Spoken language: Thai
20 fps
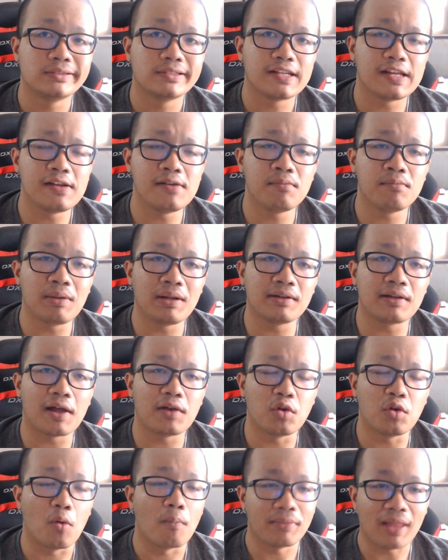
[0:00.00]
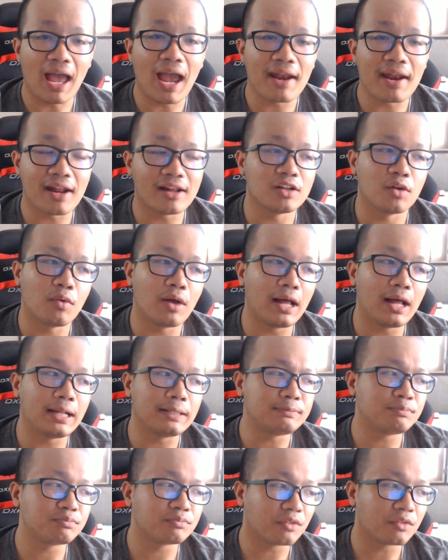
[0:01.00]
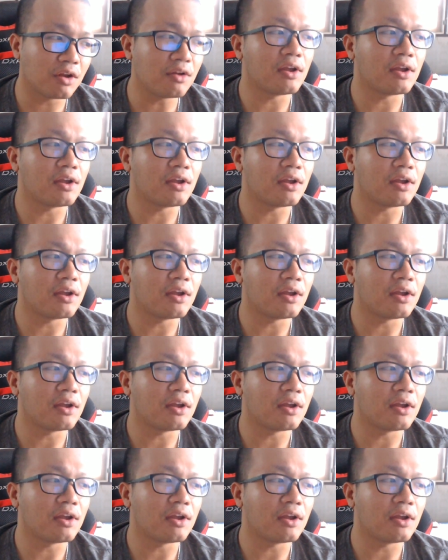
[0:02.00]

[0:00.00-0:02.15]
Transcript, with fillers: กินเป็นขนมได้นะแต่ว่าก็